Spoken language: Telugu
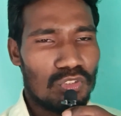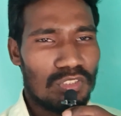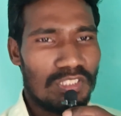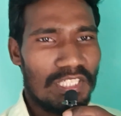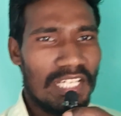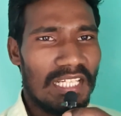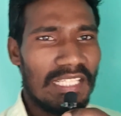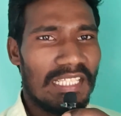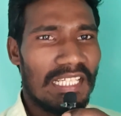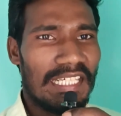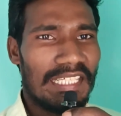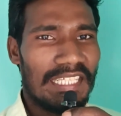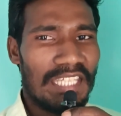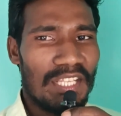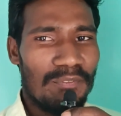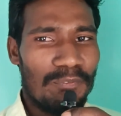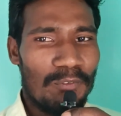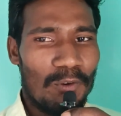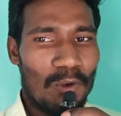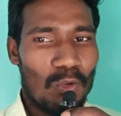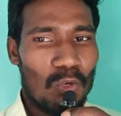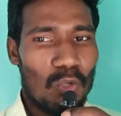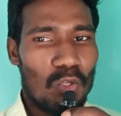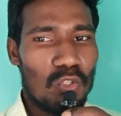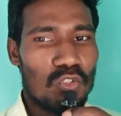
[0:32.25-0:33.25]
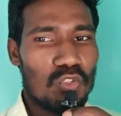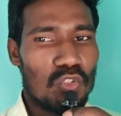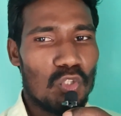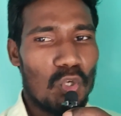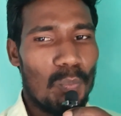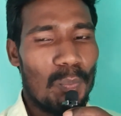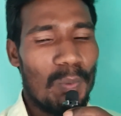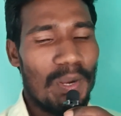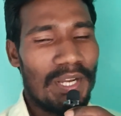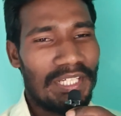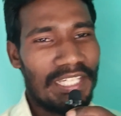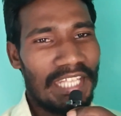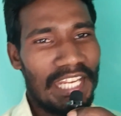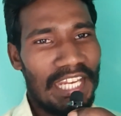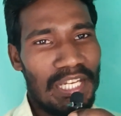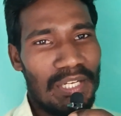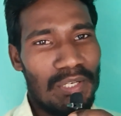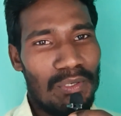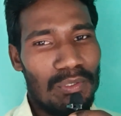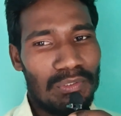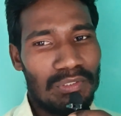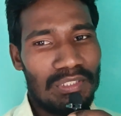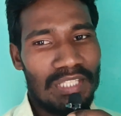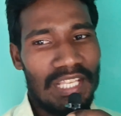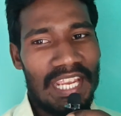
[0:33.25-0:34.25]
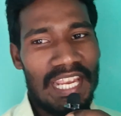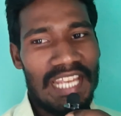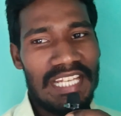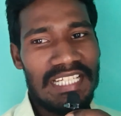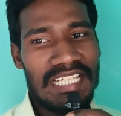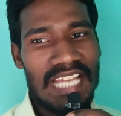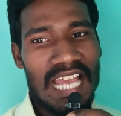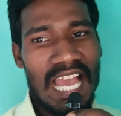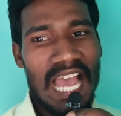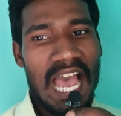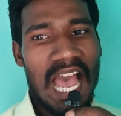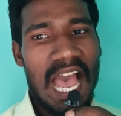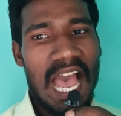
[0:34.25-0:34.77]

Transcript: త్రీ థర్టీ ఫోర్ సూపర్ టెన్ తేజ